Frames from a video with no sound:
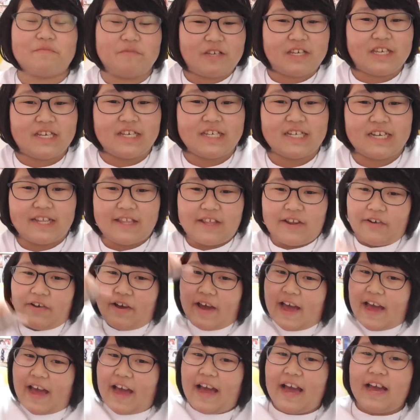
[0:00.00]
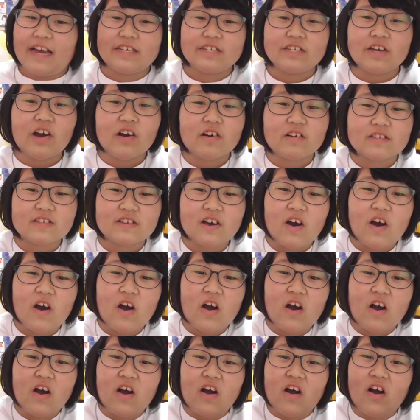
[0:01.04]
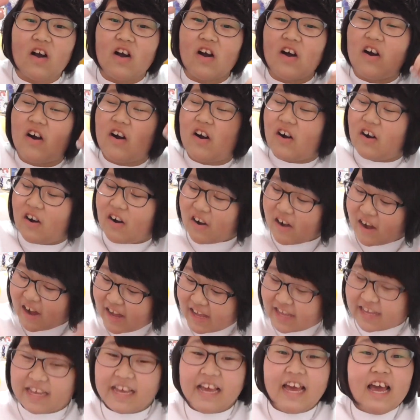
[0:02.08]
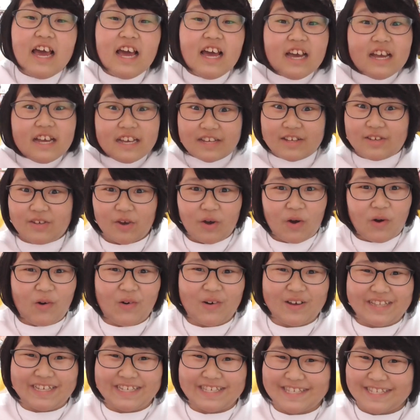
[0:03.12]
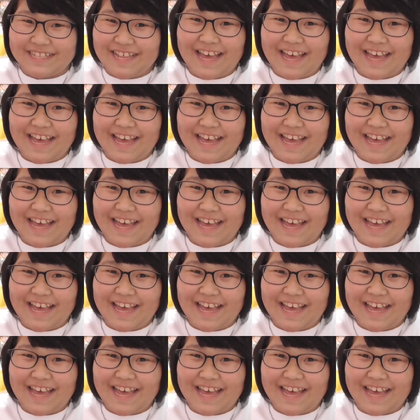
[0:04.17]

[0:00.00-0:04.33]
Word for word: ミッキーチャンネルへようこそー。はい。今日はです